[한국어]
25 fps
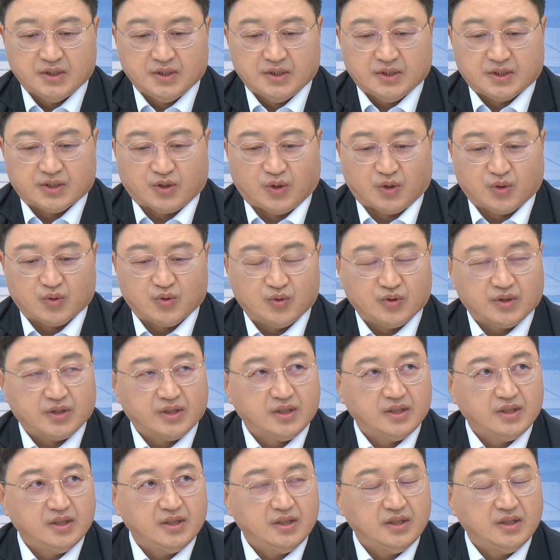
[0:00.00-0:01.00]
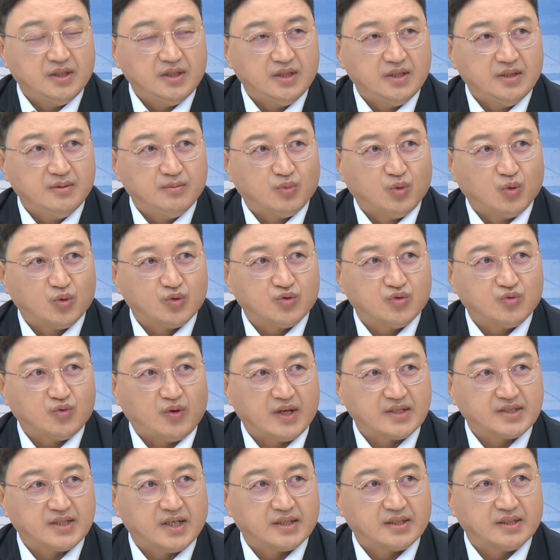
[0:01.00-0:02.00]
결국 이 모든
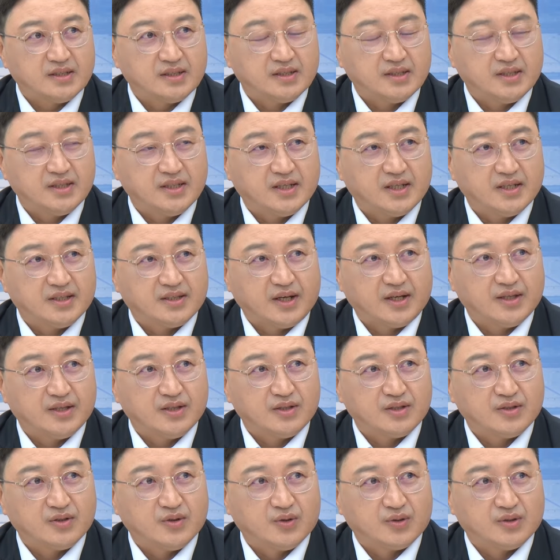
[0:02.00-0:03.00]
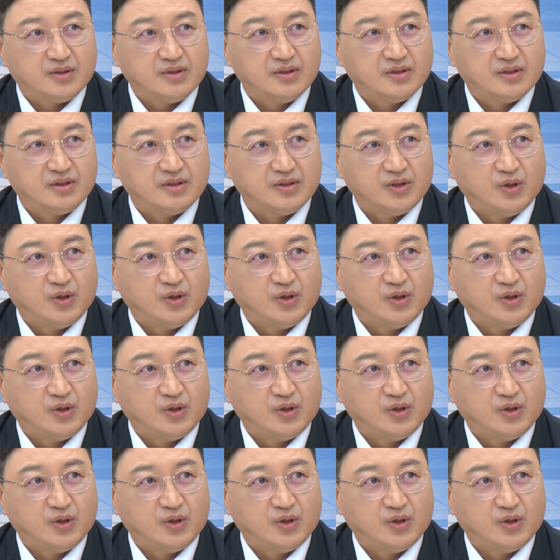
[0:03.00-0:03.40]
화살을 이렇게 된 거를